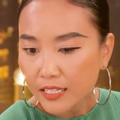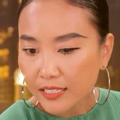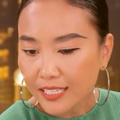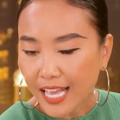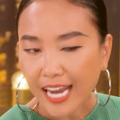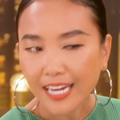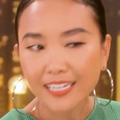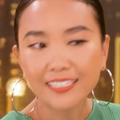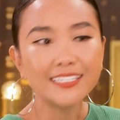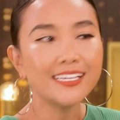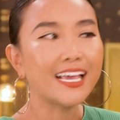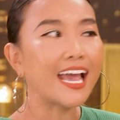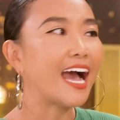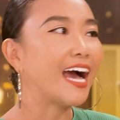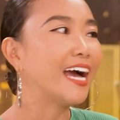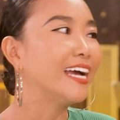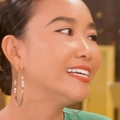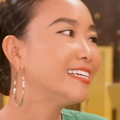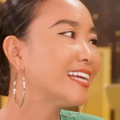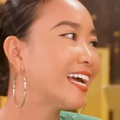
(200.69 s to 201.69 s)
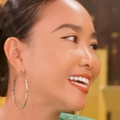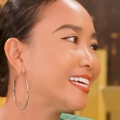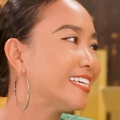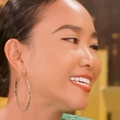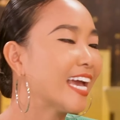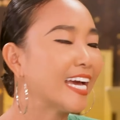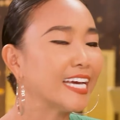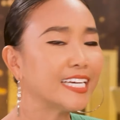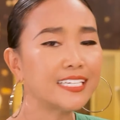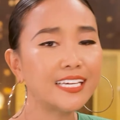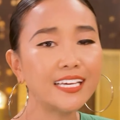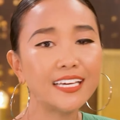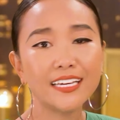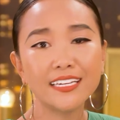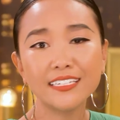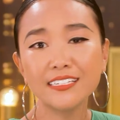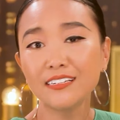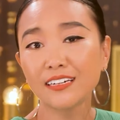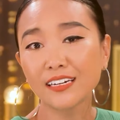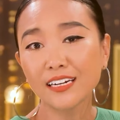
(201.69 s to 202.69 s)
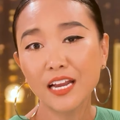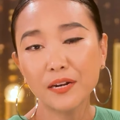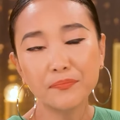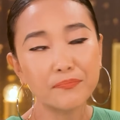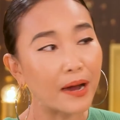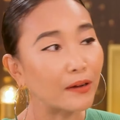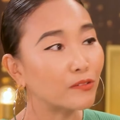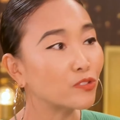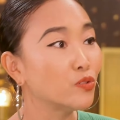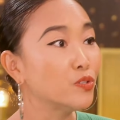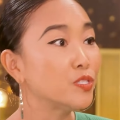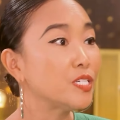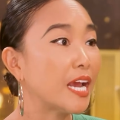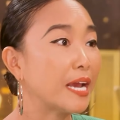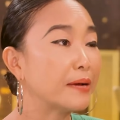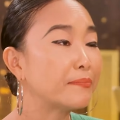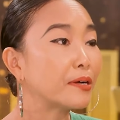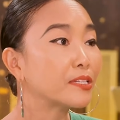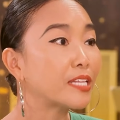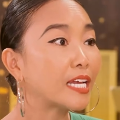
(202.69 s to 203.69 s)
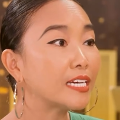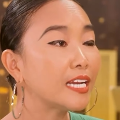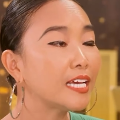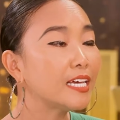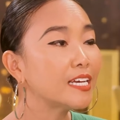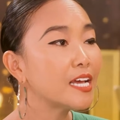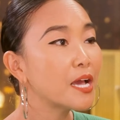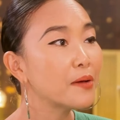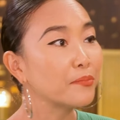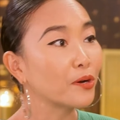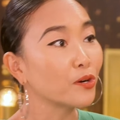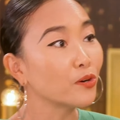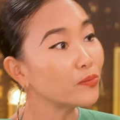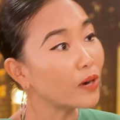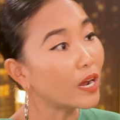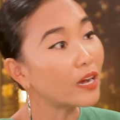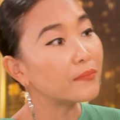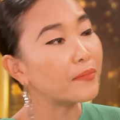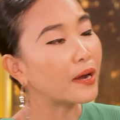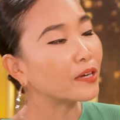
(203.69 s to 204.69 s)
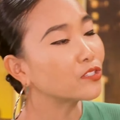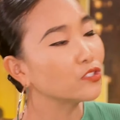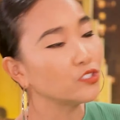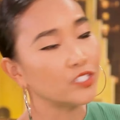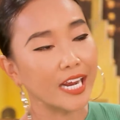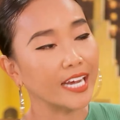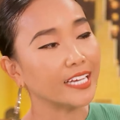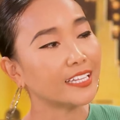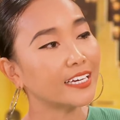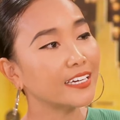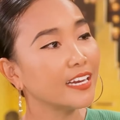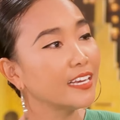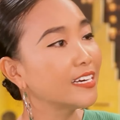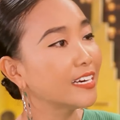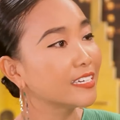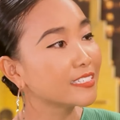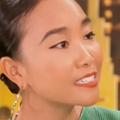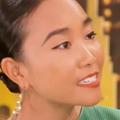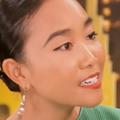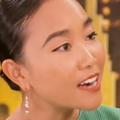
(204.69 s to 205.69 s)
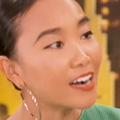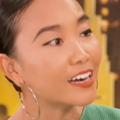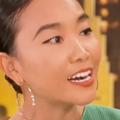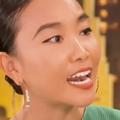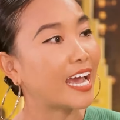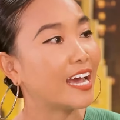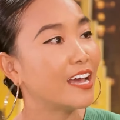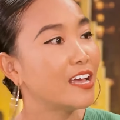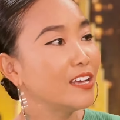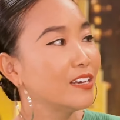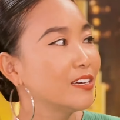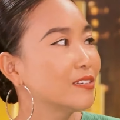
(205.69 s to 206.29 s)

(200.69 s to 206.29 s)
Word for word: thắng giải này giải kia được lên báo tuổi trẻ báo thanh niên mà lúc đó là báo tuổi trẻ thanh niên là rất là